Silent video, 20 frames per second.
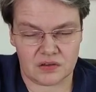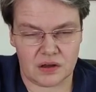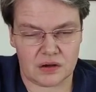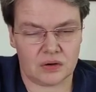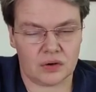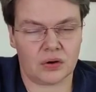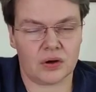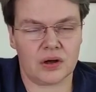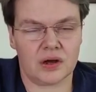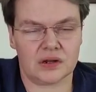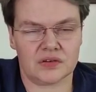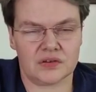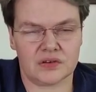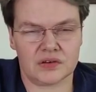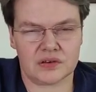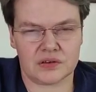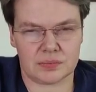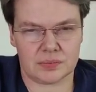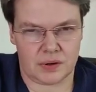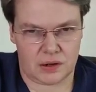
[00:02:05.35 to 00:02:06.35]
erneuerte
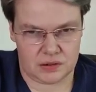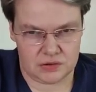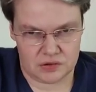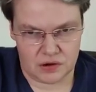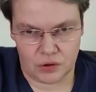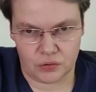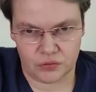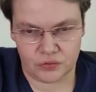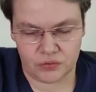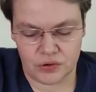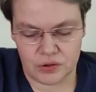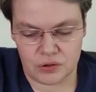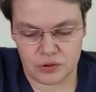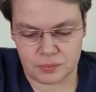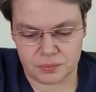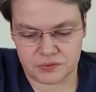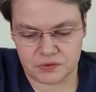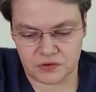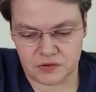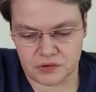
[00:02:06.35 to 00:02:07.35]
ich mein
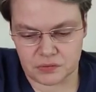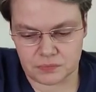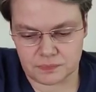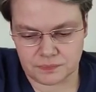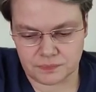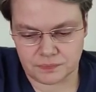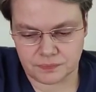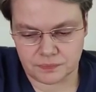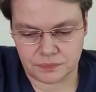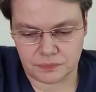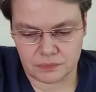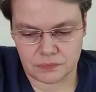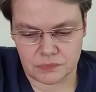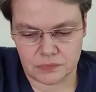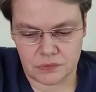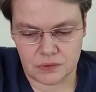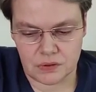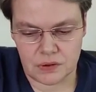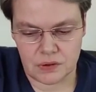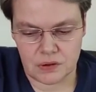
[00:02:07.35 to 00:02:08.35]
Taufgelübde
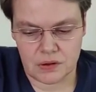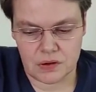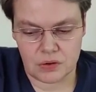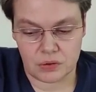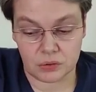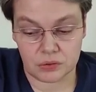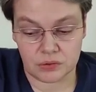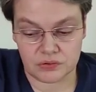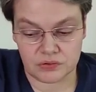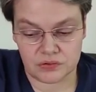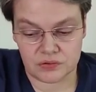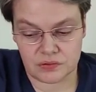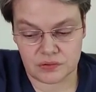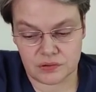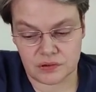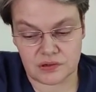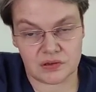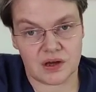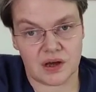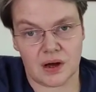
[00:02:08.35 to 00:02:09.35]
und
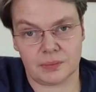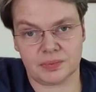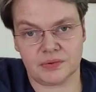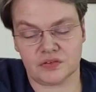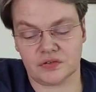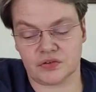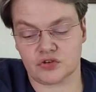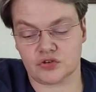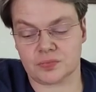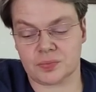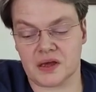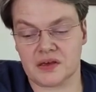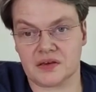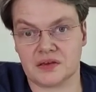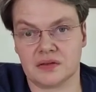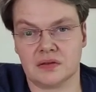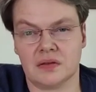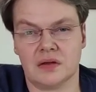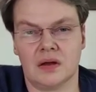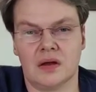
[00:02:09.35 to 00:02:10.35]
ich gab das
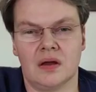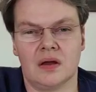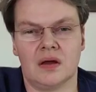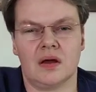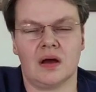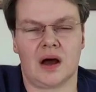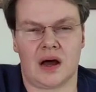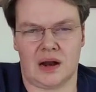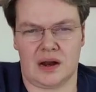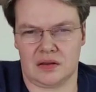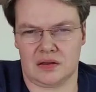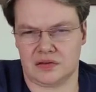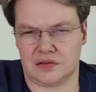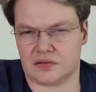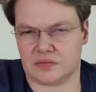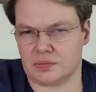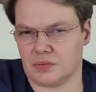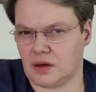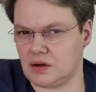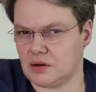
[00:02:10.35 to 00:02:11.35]
Versprechen,
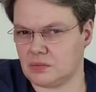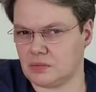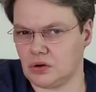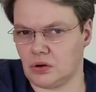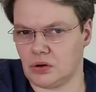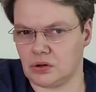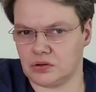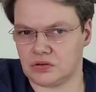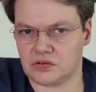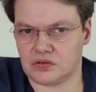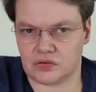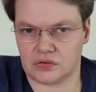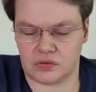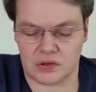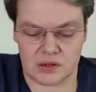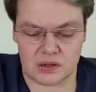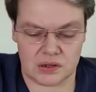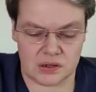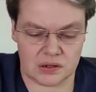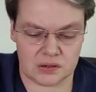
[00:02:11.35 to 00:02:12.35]
alles meinem Gott zu
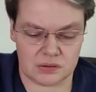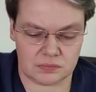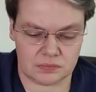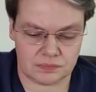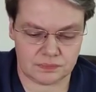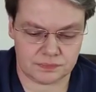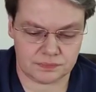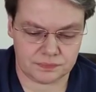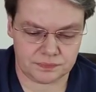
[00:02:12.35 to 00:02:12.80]
ehren.